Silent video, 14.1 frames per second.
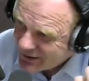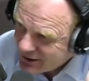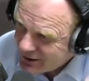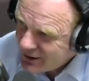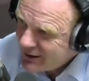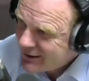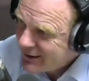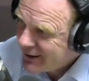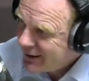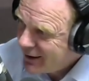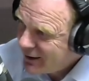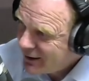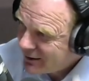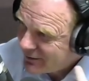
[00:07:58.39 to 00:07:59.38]
ни
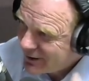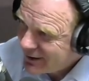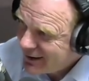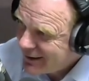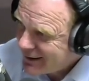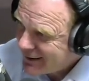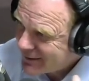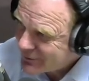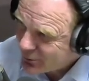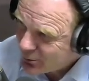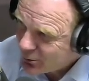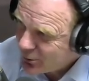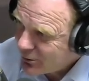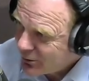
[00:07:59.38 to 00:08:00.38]
территориально в деятельность
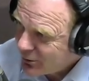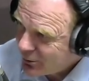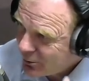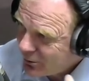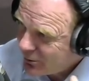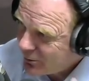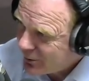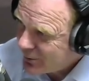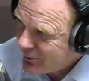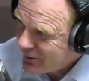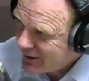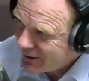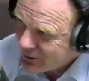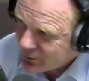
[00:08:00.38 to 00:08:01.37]
любого
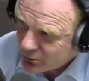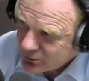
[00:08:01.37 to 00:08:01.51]
предприятия.